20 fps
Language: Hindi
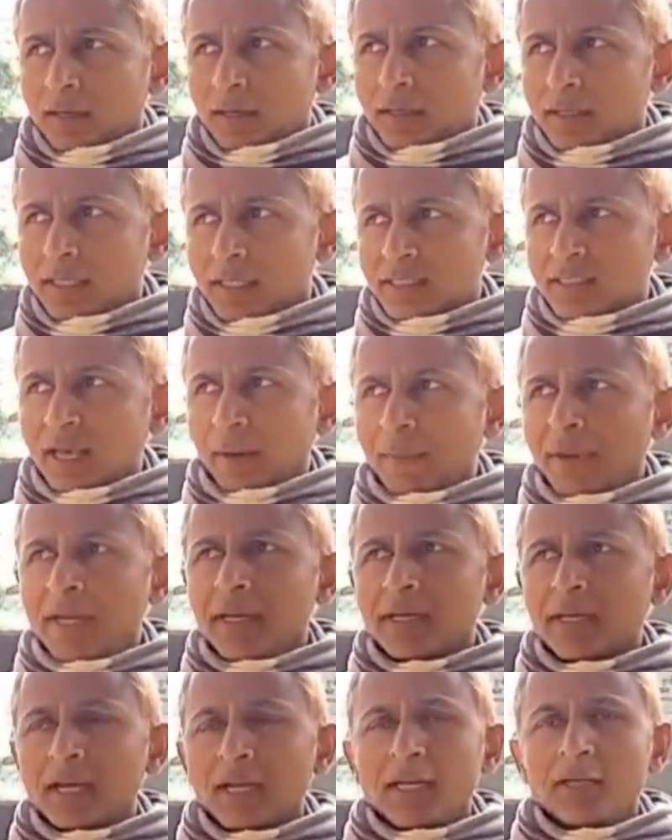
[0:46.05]
की ज़मीन
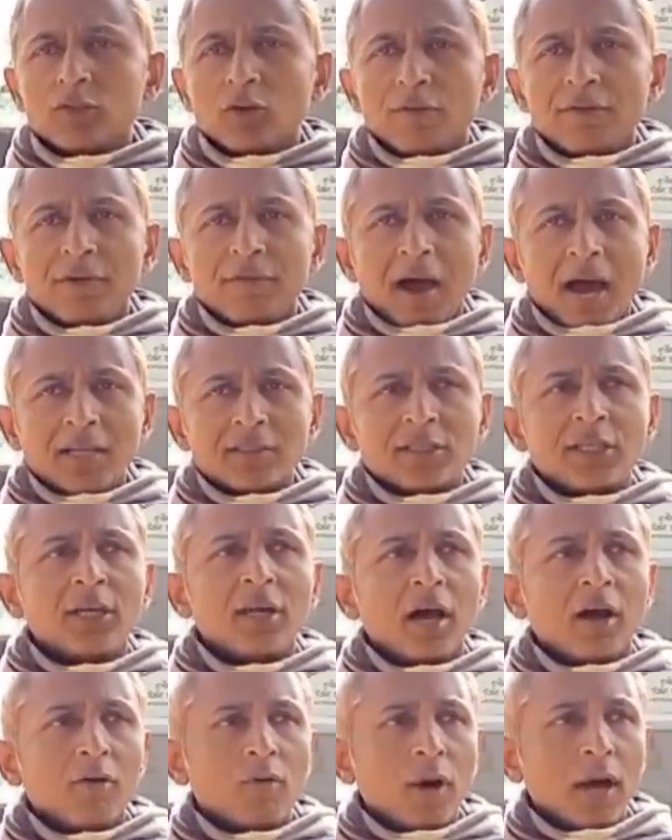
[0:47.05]
के लिए जो विवाद छिड़ा
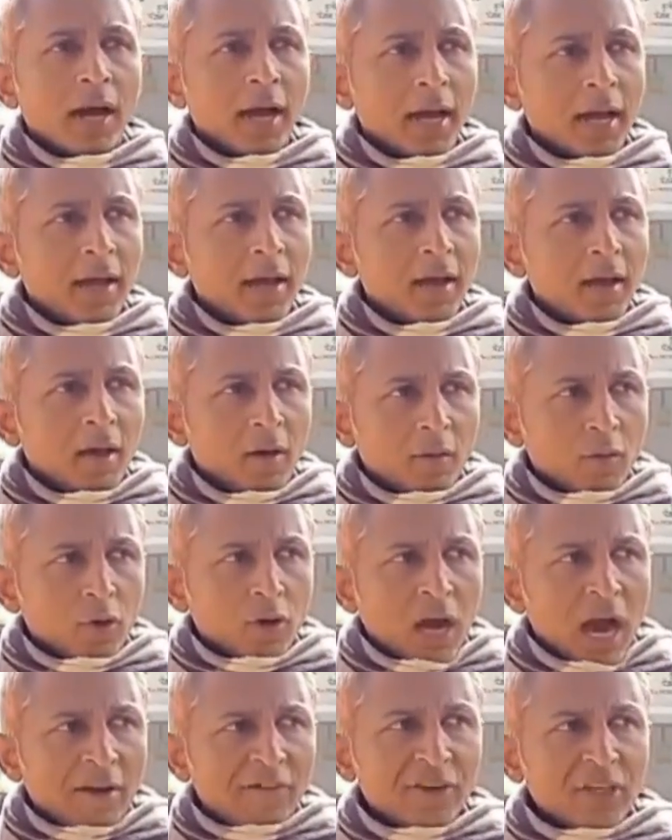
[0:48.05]
हुआ है वो
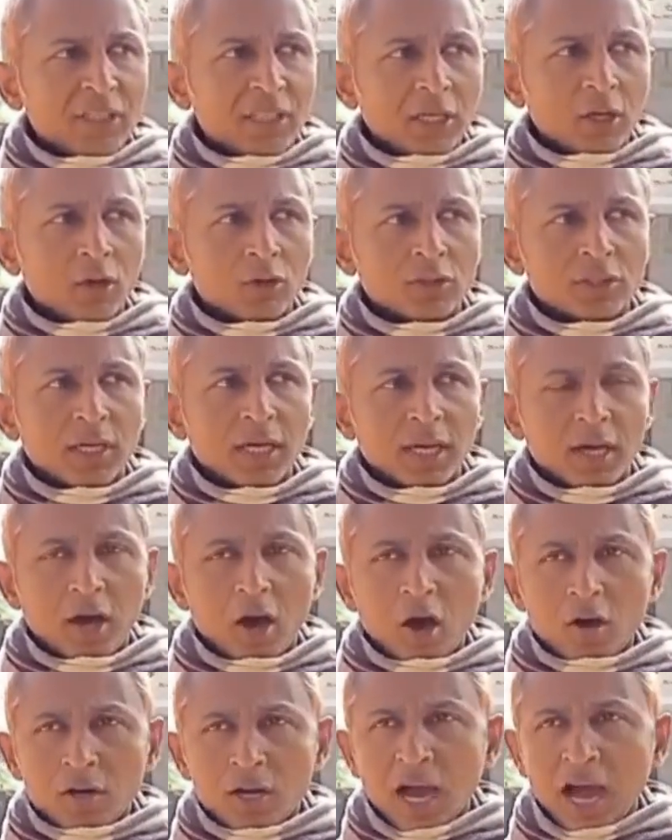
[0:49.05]
काफ़ी दिनों से है
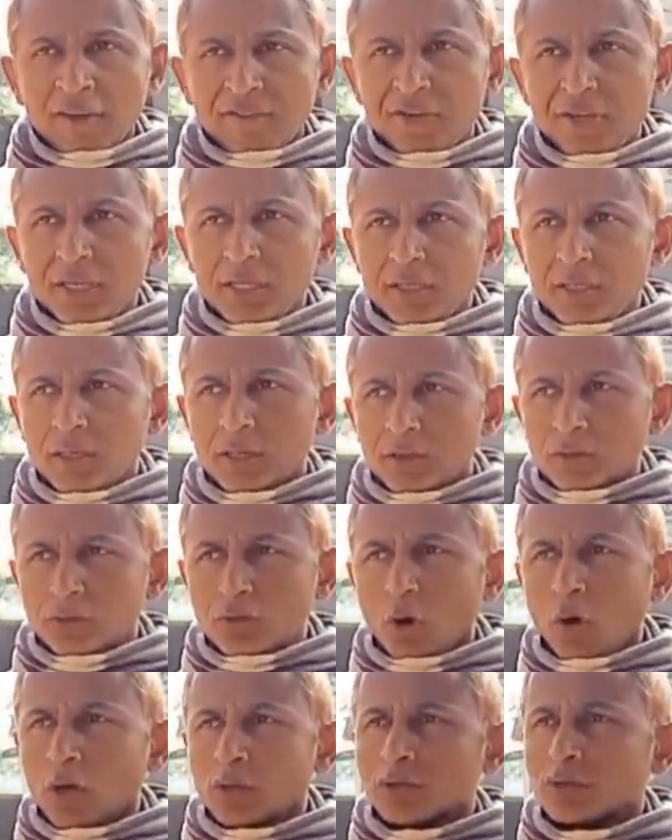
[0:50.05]
और काफ़ी
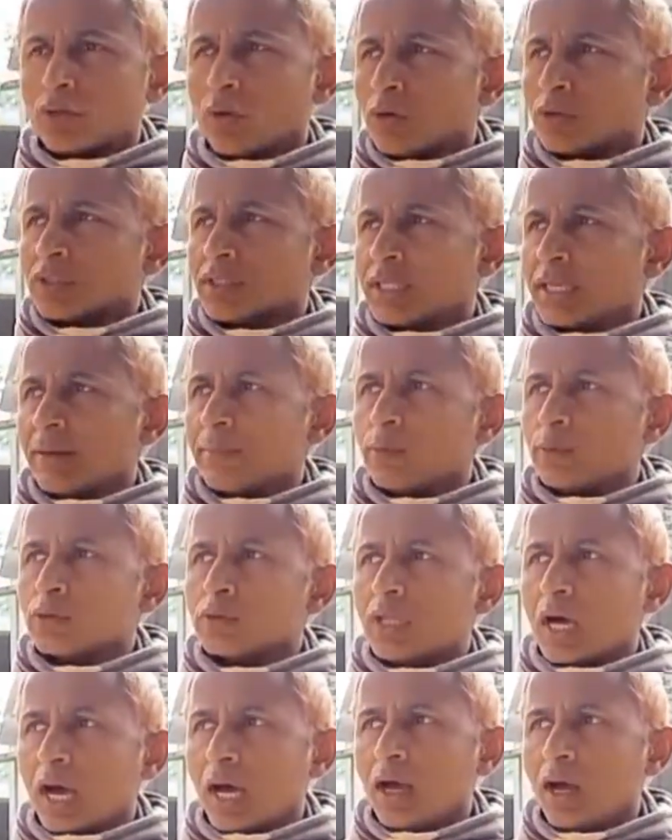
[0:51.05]
ज़ोर शोर से ये
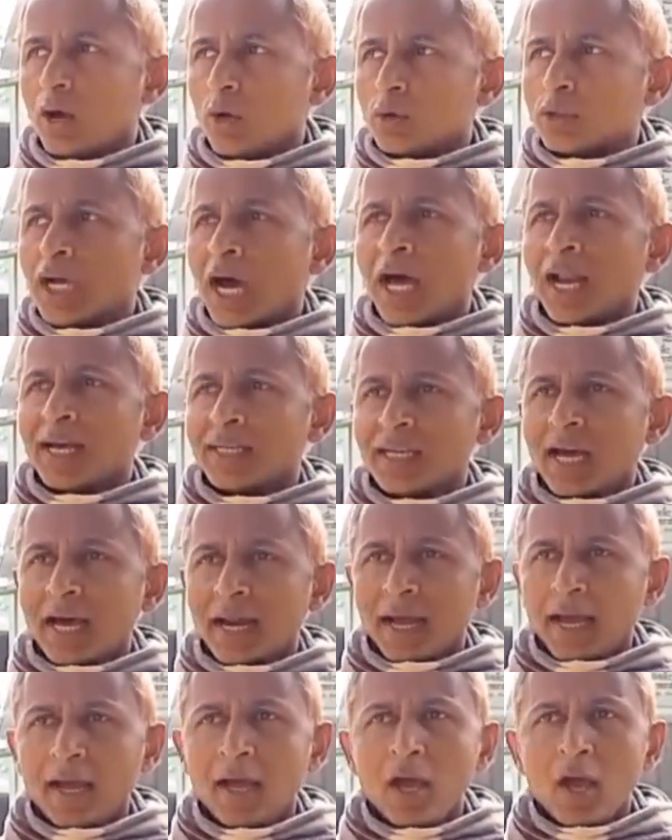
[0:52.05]
मुद्दा उछाला जा
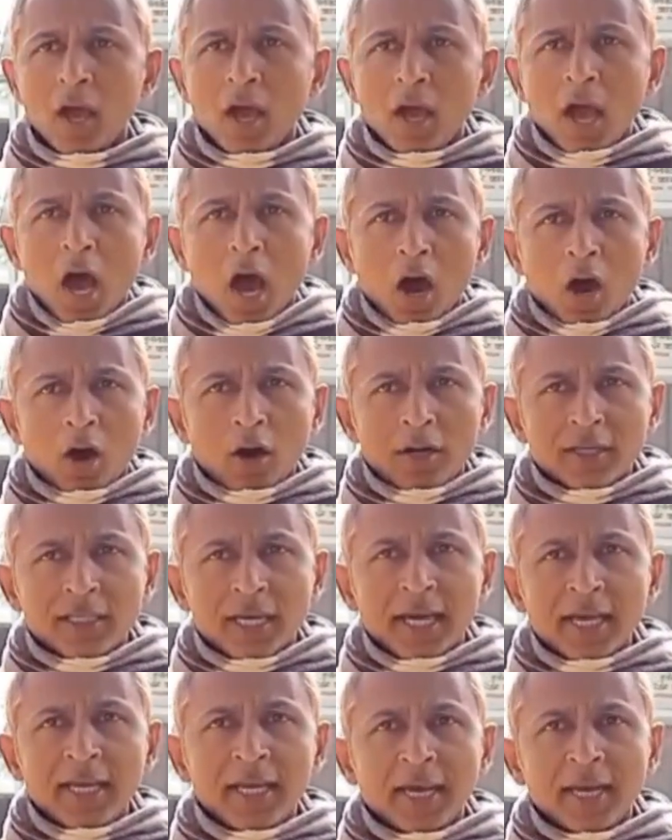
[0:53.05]
रहा है और
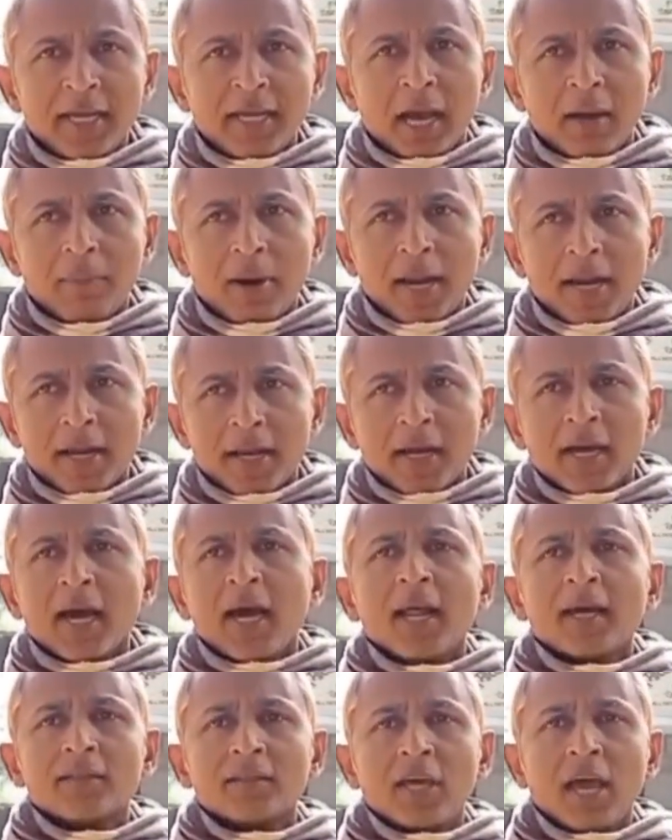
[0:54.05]
यही नहीं हमारे नगर
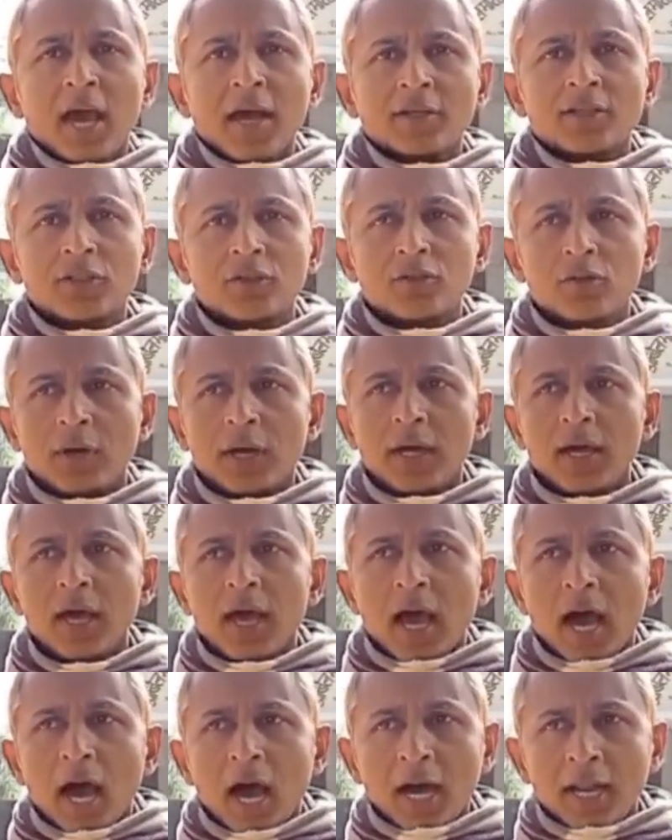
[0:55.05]
अध्यक्ष जो है
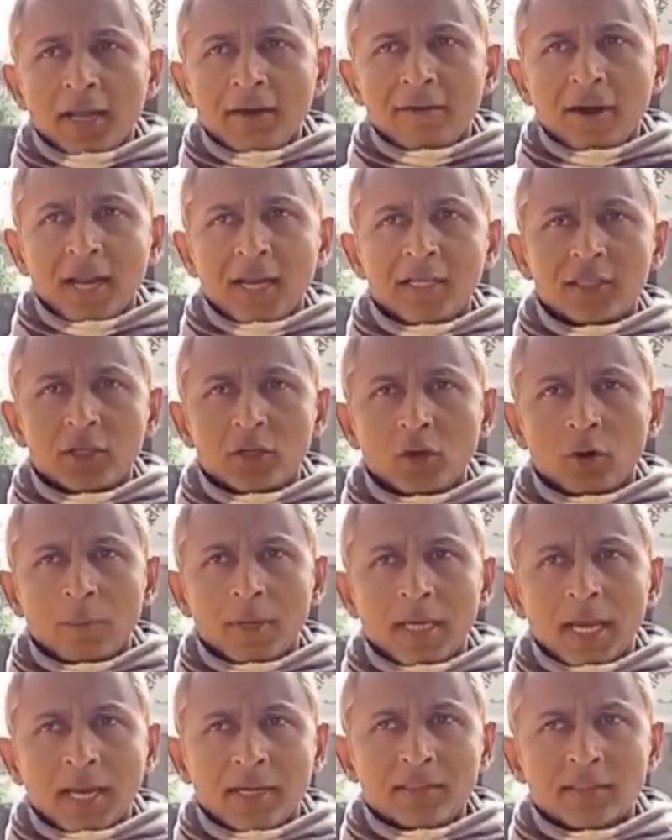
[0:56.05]
आने वाले दिनों में
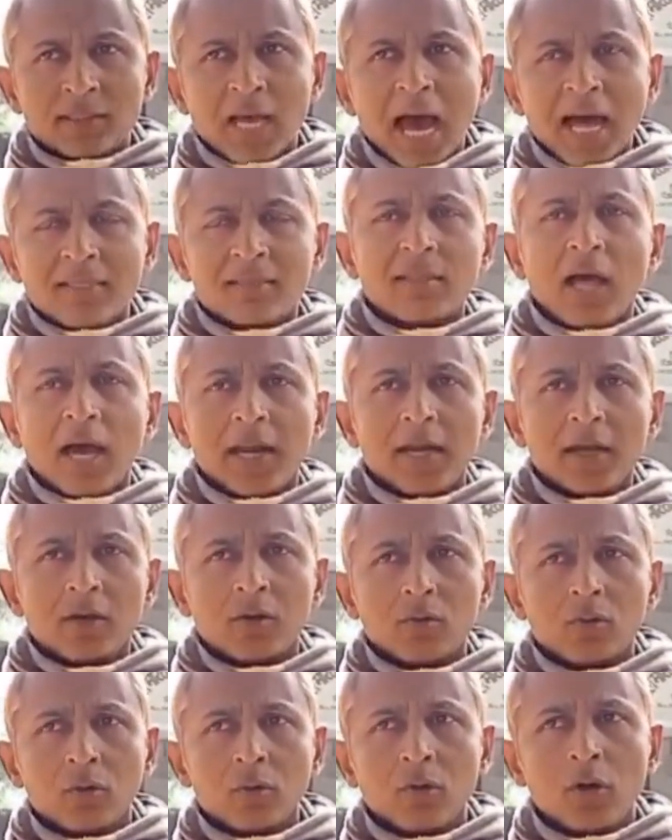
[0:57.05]
यानी सात तारीख
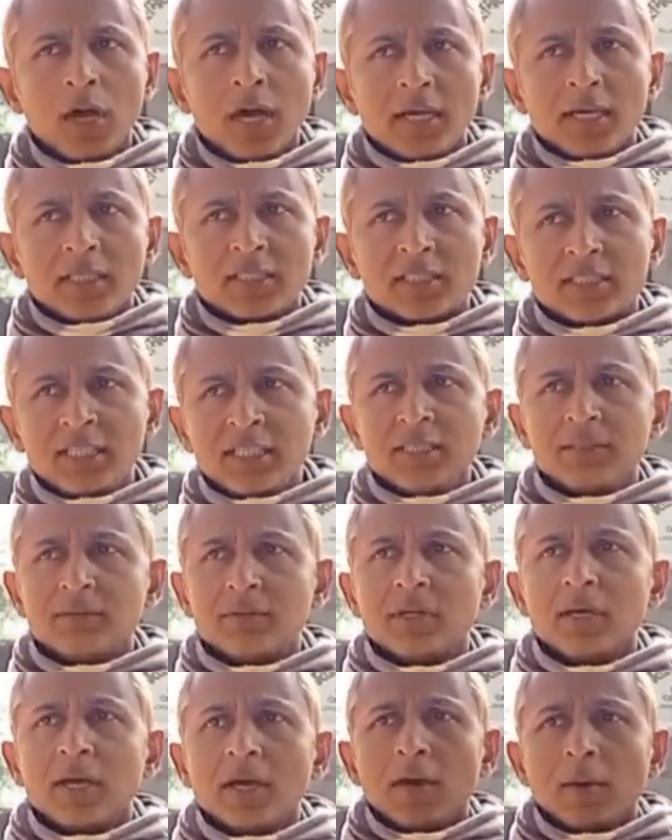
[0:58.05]
को इसी
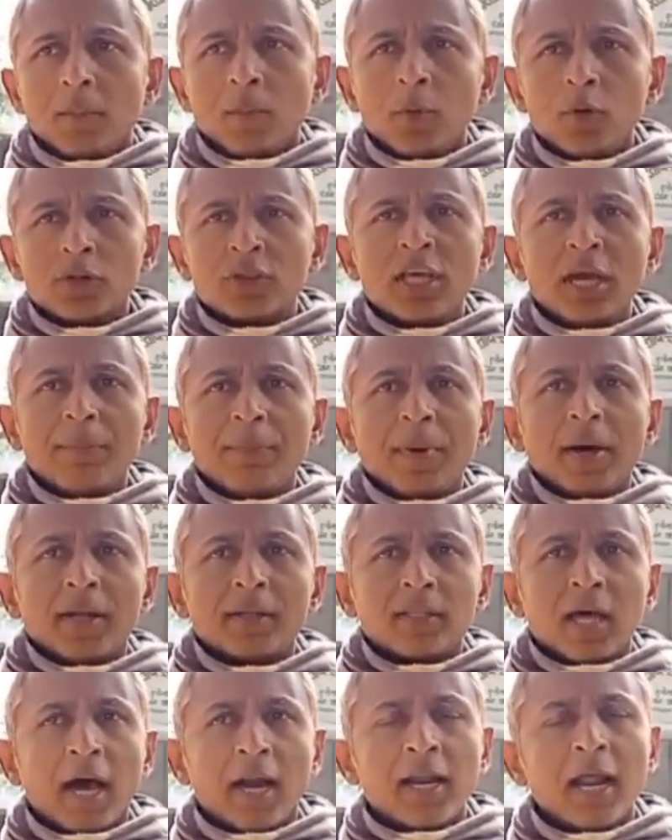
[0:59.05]
मुद्दे पर
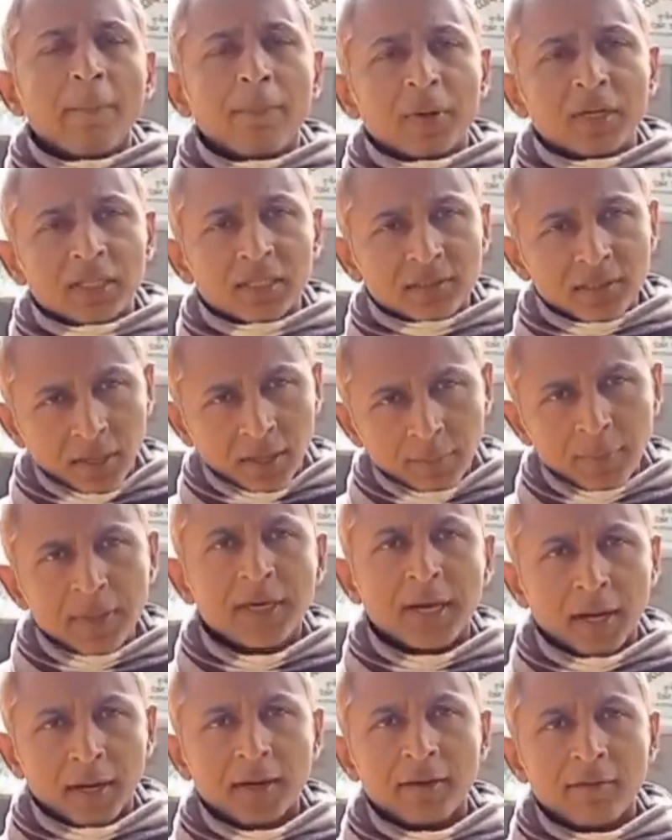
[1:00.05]
धरना प्रदर्शन भी
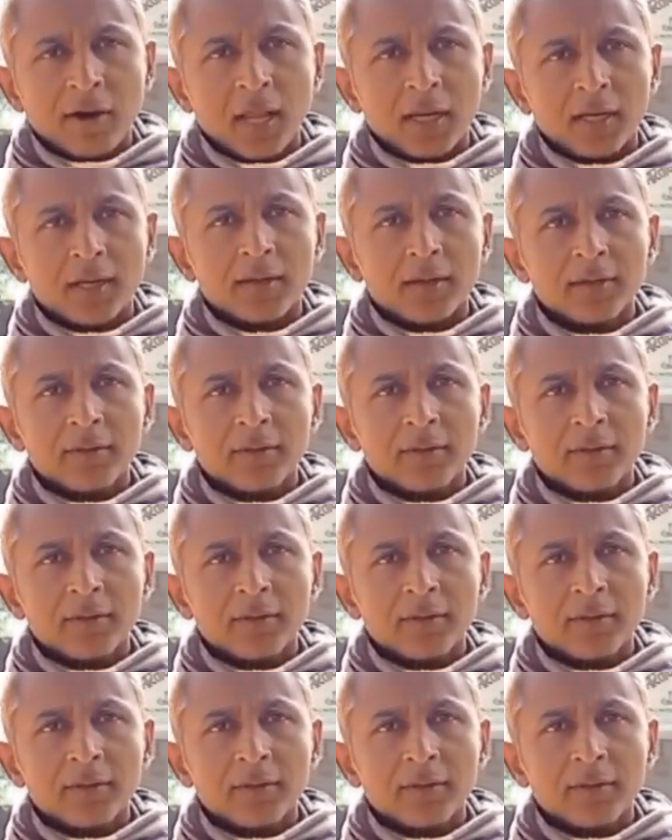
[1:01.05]
करने वाले हैं